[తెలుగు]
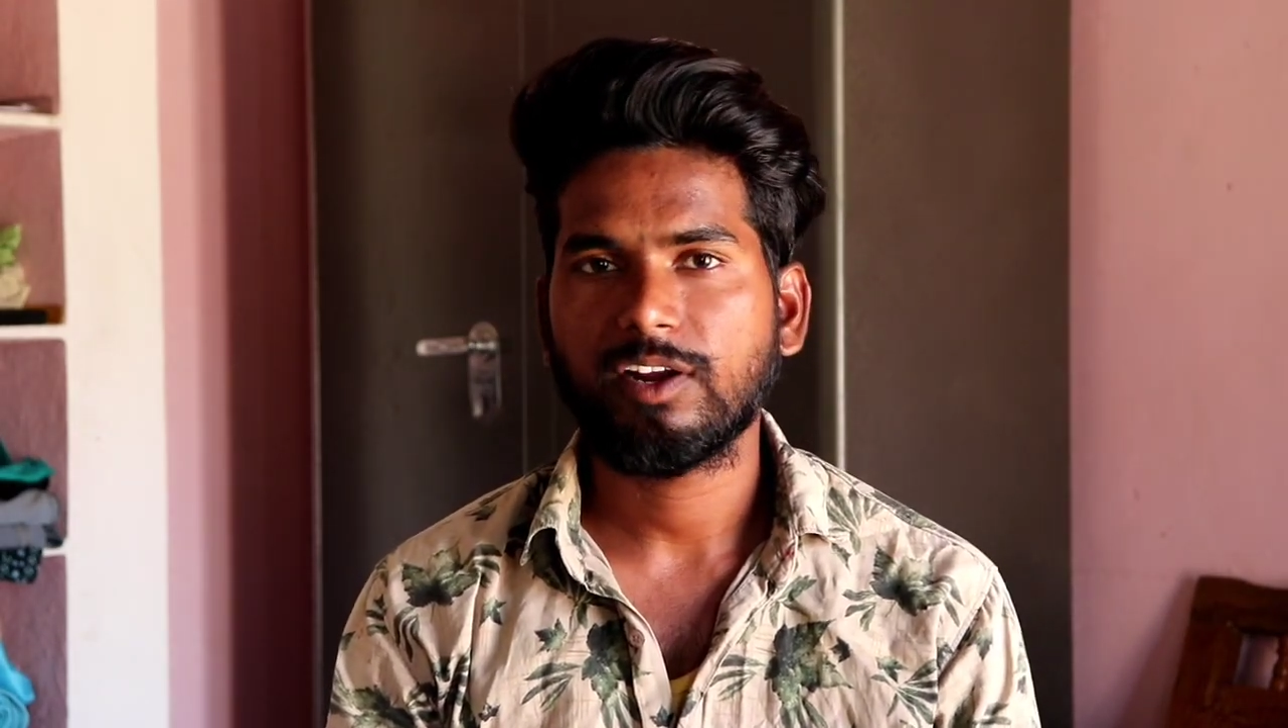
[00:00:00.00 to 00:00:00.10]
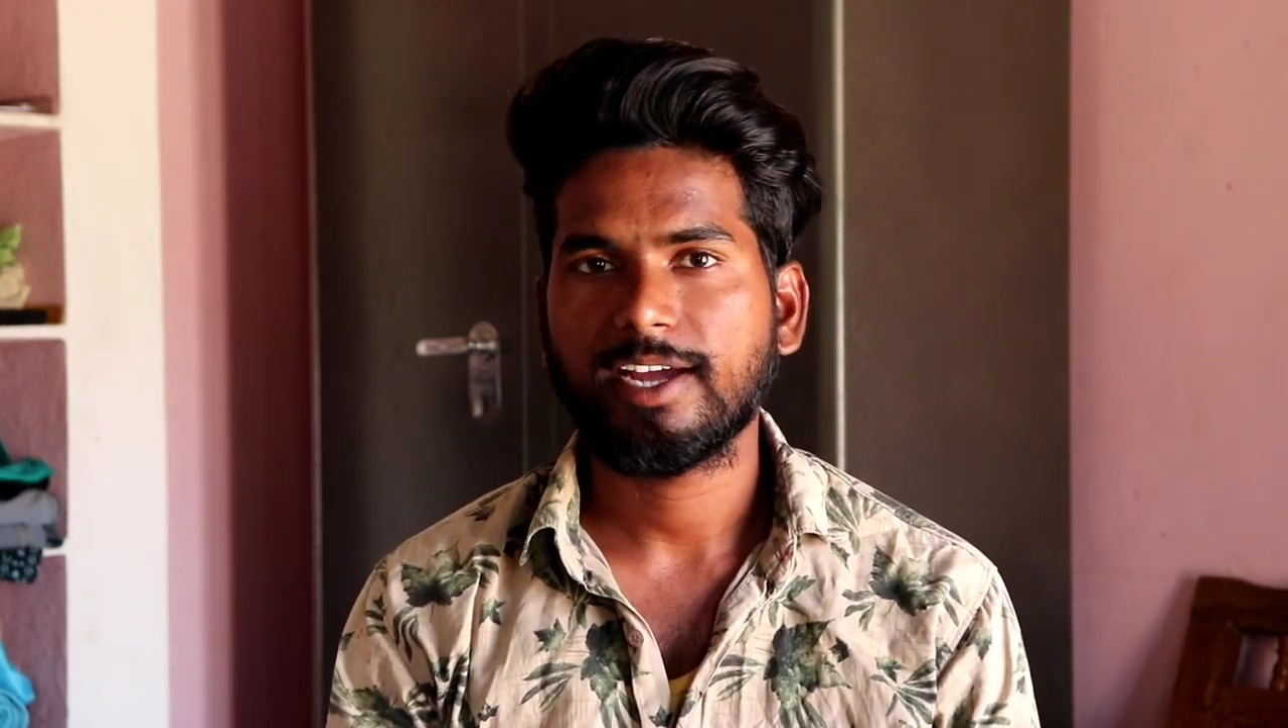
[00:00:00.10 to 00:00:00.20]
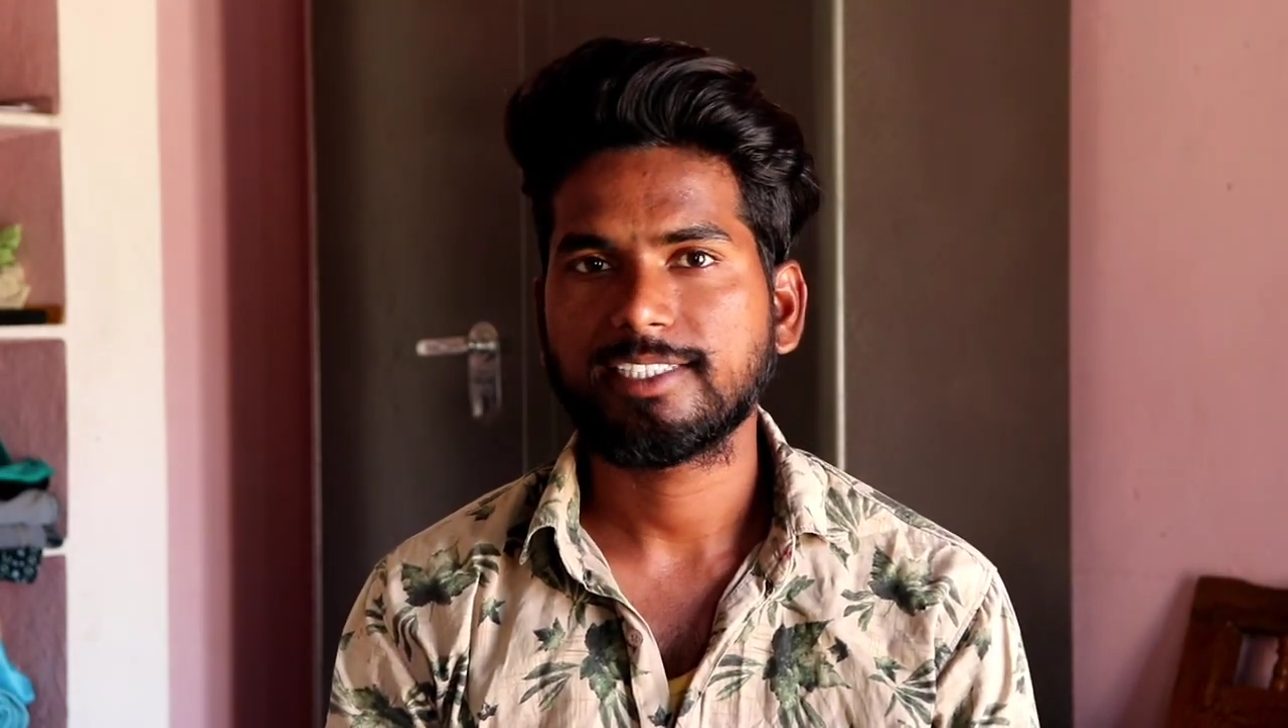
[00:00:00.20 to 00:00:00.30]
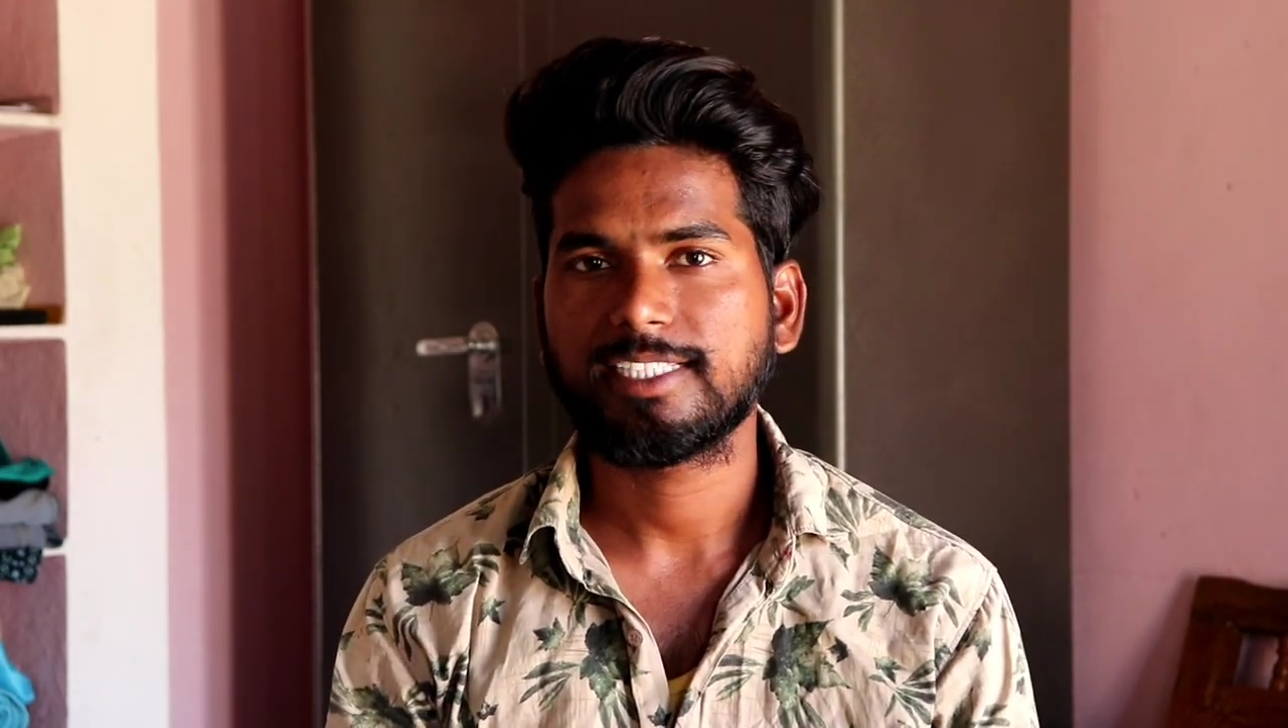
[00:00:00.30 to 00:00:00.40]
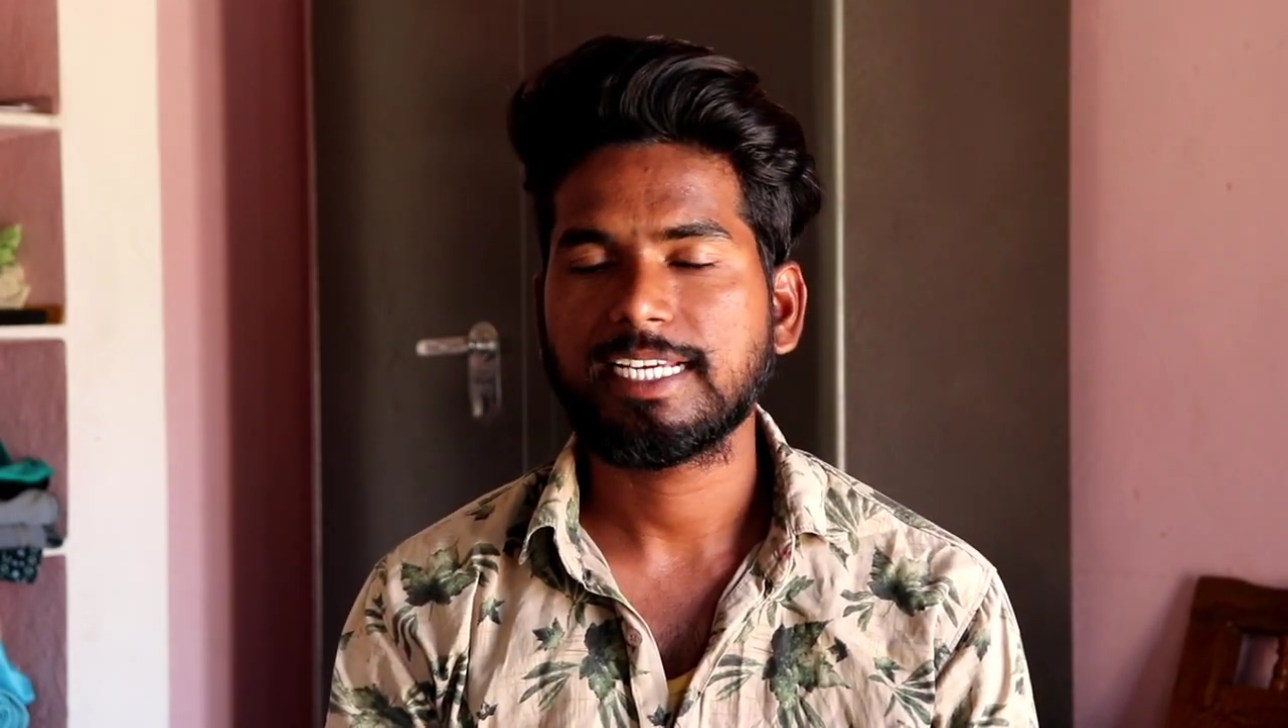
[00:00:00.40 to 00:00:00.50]

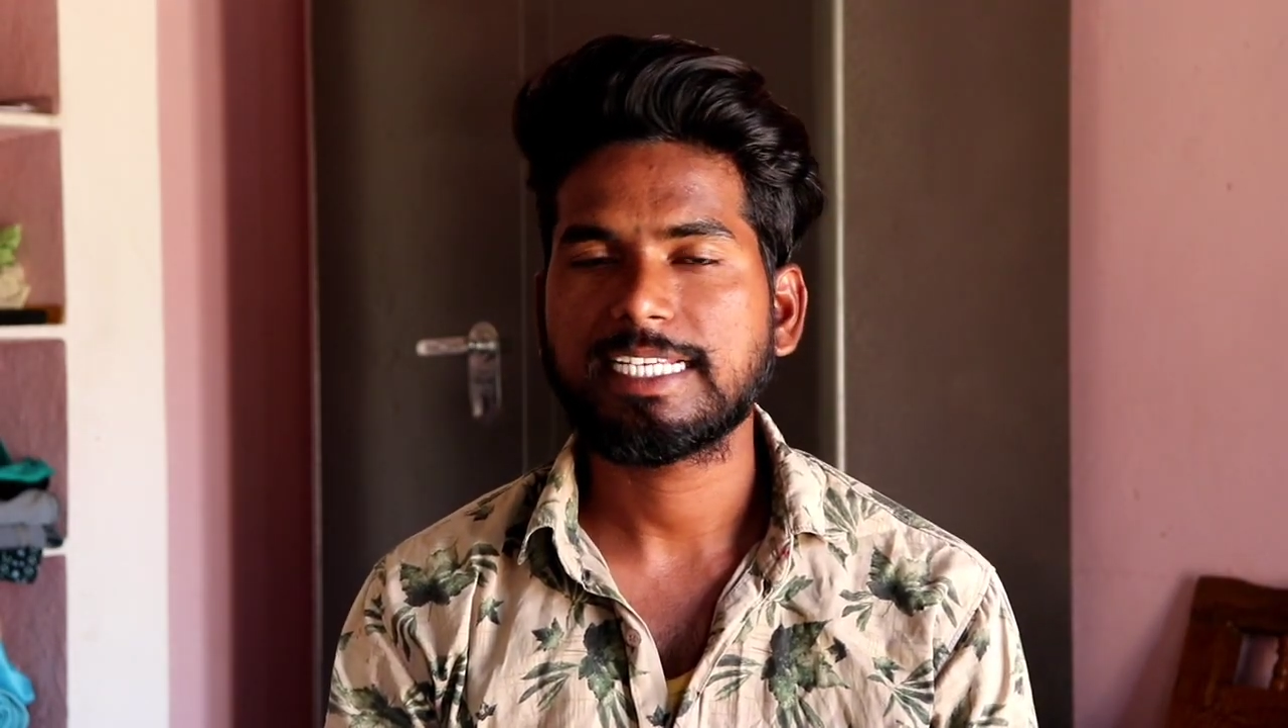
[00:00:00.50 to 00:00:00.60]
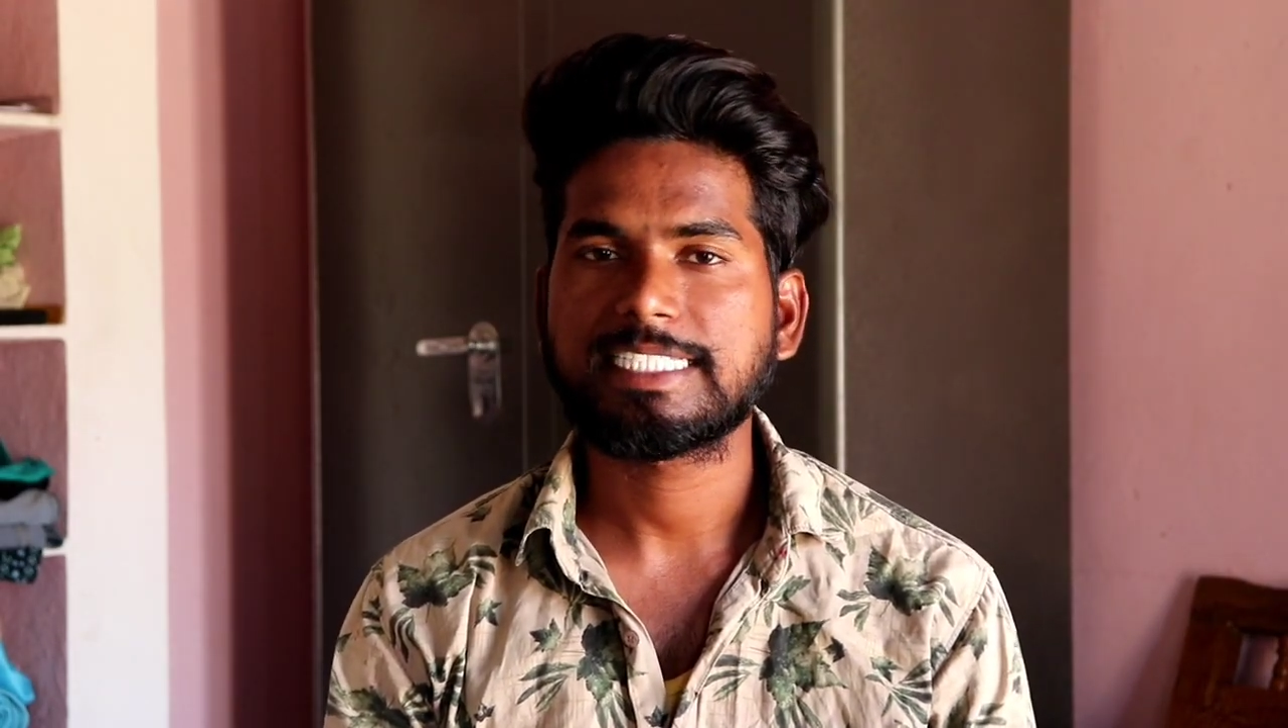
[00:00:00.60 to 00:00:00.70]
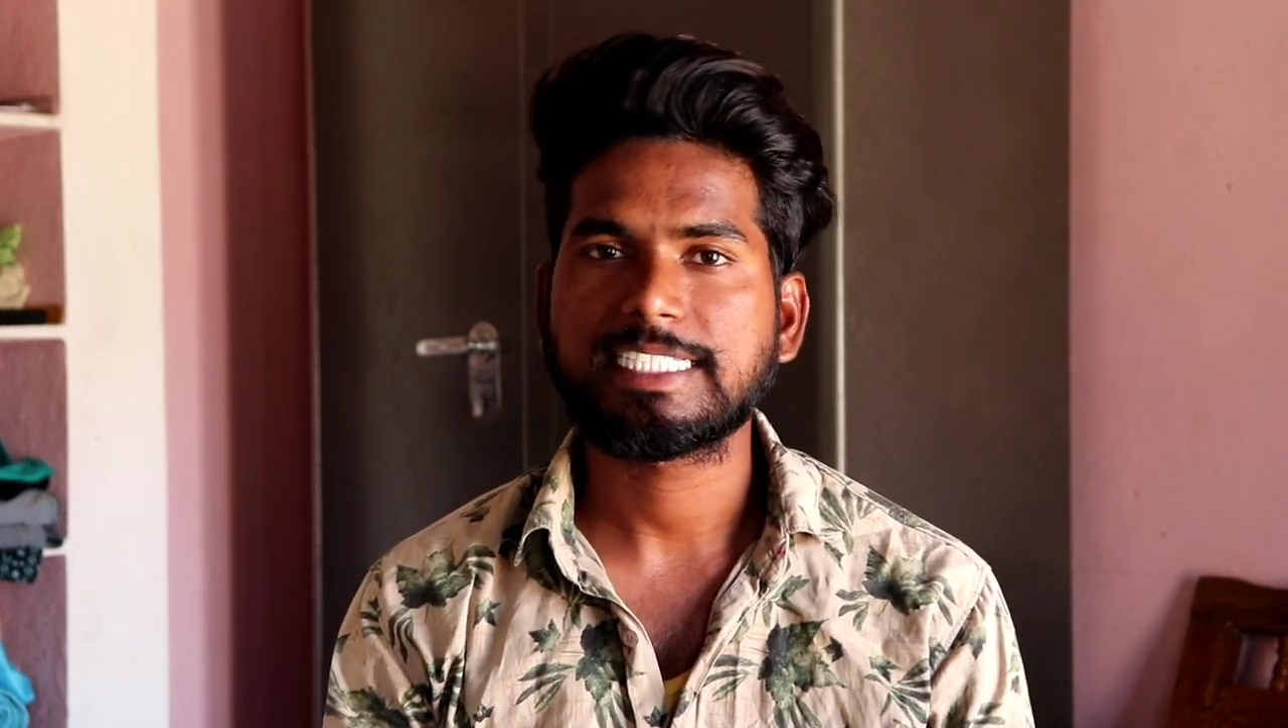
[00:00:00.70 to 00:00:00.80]
వీడియోలో అయితే